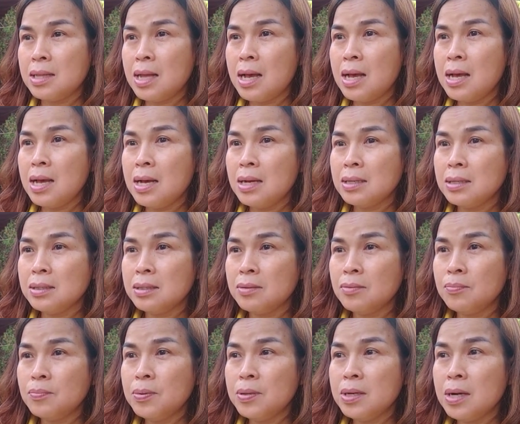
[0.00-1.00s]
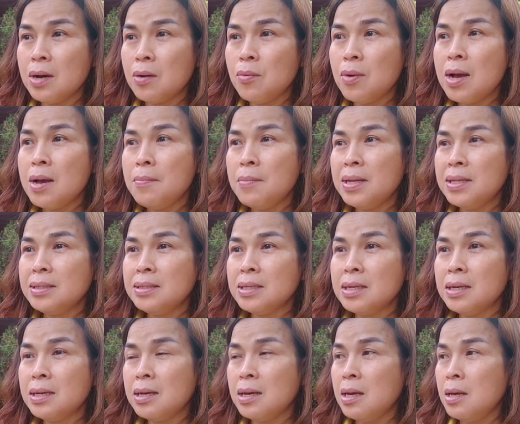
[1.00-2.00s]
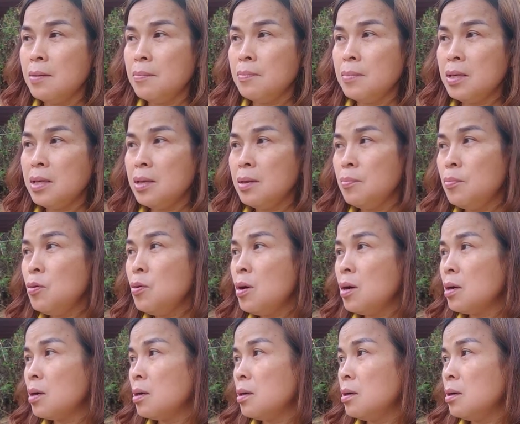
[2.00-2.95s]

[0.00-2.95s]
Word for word: ถ้าเกิดเผื่อว่ามันจะมีพวก